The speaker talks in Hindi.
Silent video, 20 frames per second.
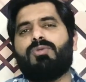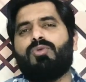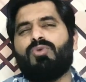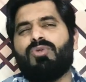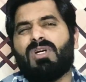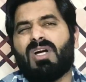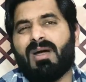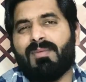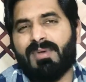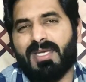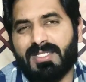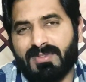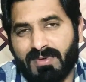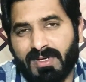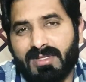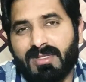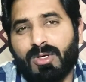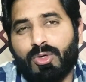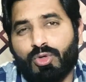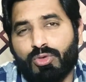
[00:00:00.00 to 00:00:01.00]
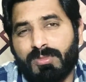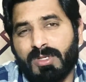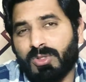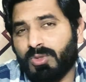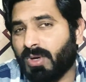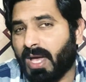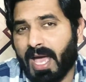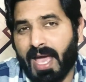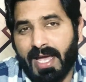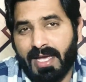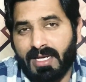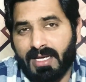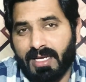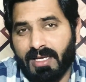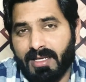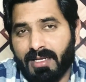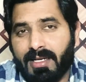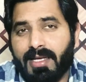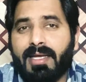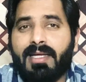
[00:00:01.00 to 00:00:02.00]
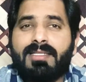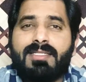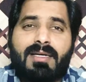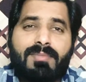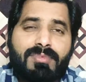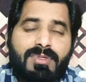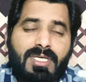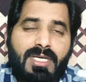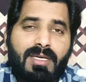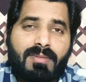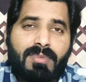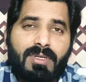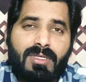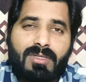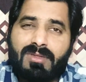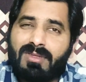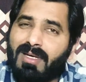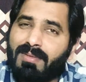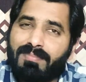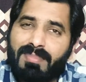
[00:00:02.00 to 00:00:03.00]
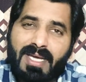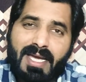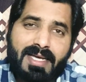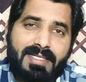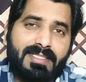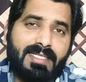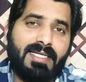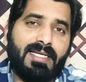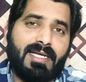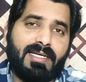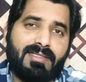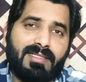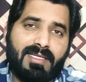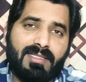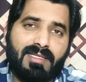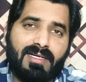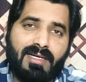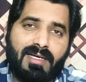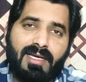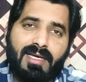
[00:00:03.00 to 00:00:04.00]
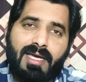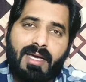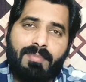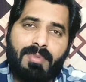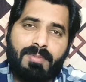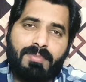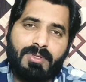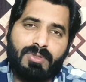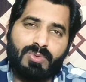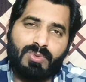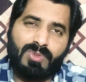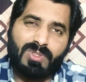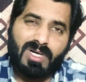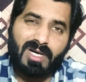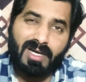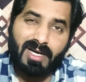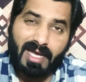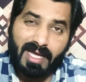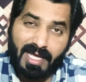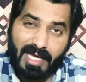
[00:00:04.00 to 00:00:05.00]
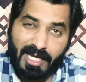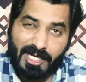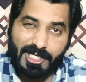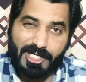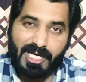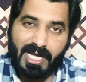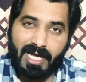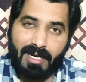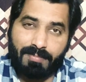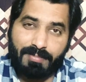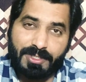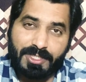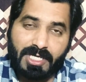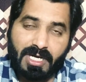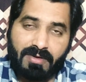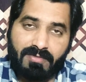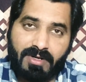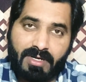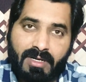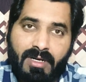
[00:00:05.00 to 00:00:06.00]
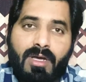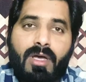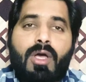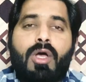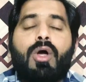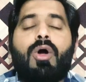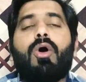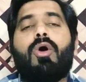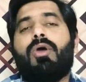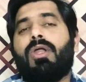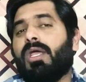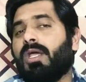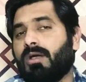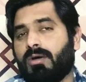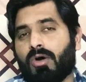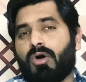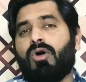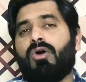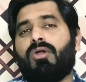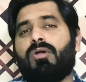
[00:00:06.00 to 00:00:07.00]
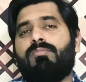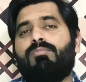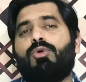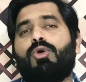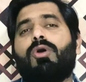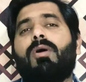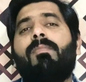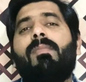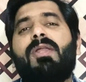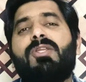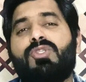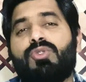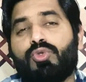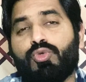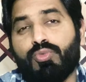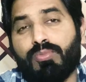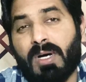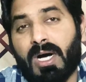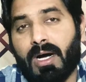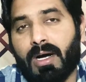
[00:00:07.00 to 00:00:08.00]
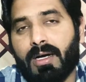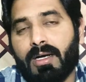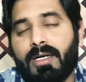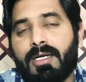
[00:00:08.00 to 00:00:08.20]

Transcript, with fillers: पख्तूनख्वा में इस वक्त हुकूमत तो है ही नहीं लेकिन जब थी भी तब भी ऐसा ही लगता था कि खैबर पख्तूनख्वा का एक शहर पिशावर और एक और मुकम्मल सूबा